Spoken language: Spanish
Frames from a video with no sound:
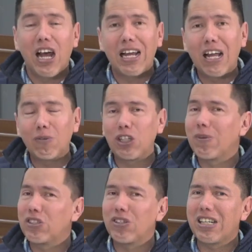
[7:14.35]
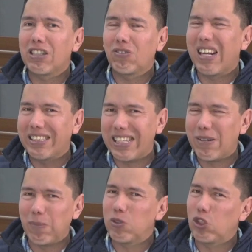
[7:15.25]
La observación electoral tiene
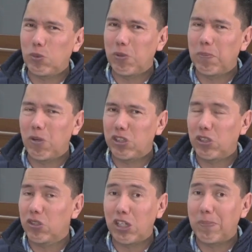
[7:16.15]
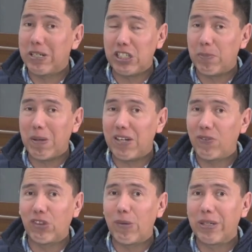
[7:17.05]
muchos propósitos. El principal y
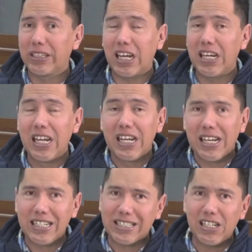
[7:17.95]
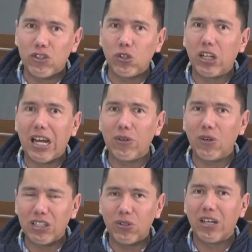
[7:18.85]
fundamental es que el ciudadano o
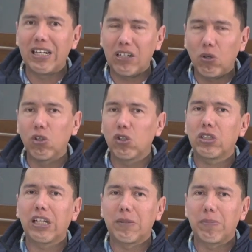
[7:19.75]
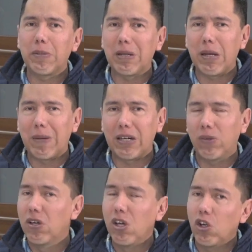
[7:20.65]
la ciudadana conozca de primera mano
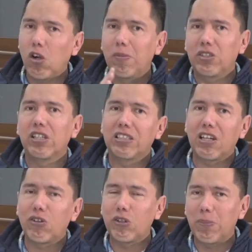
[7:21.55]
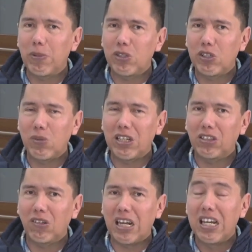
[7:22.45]
cómo se desarrolla un proceso
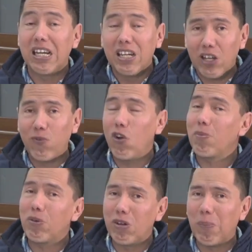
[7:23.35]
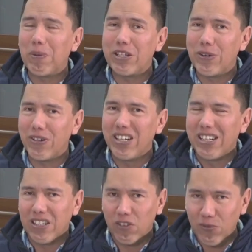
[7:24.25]
electoral y forme una opinión
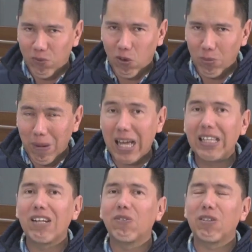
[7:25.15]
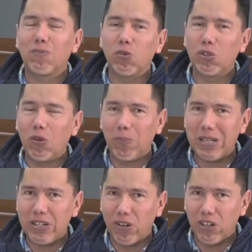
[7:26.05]
informada, una, una
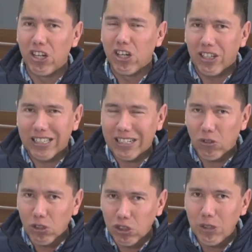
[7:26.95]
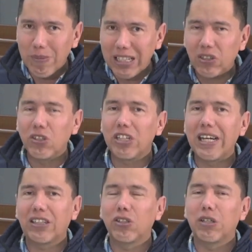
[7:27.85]
opinión de conocimiento
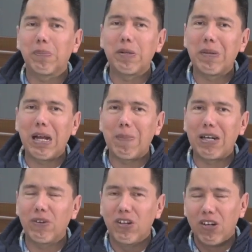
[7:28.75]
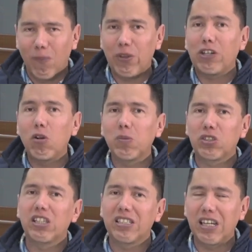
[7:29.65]
directo de primera mano de cómo
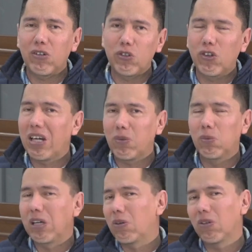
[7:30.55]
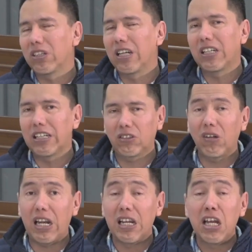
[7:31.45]
se desarrolló una jornada
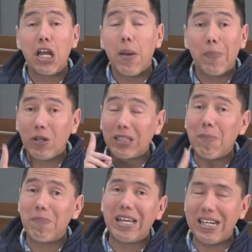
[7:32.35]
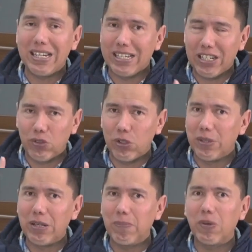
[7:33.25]
electoral. Pero también, y esto es
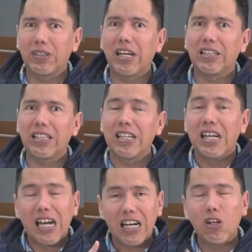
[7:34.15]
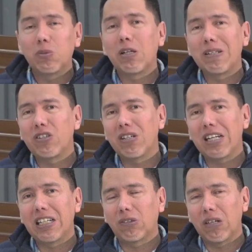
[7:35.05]
bien importante, la observación
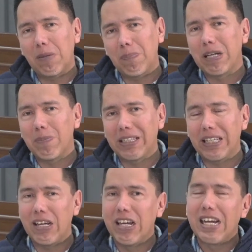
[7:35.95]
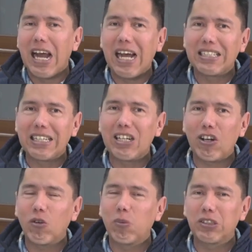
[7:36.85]
electoral permite, hacer,
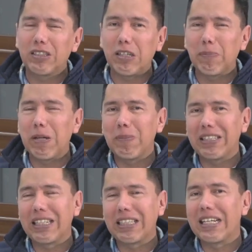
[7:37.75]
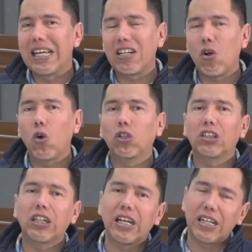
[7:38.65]
eh, permite tener
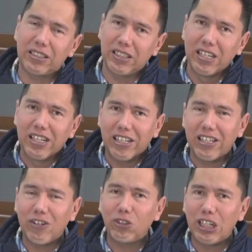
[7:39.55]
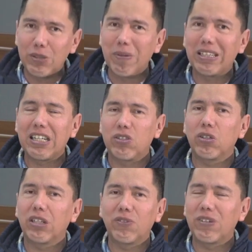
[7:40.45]
otras, eh, otras metas y
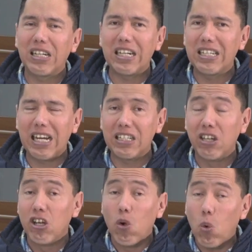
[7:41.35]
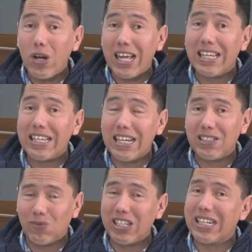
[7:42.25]
otras finalidades. Una de
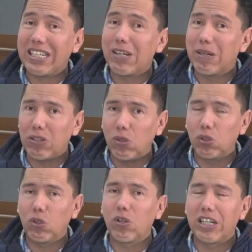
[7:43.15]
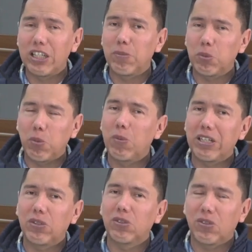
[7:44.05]
ellas tiene que ver con los organismos
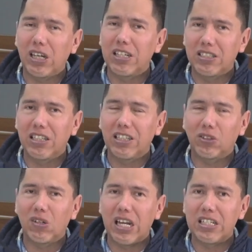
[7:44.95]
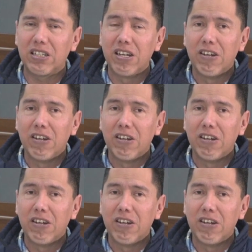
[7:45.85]
públicos locales electorales.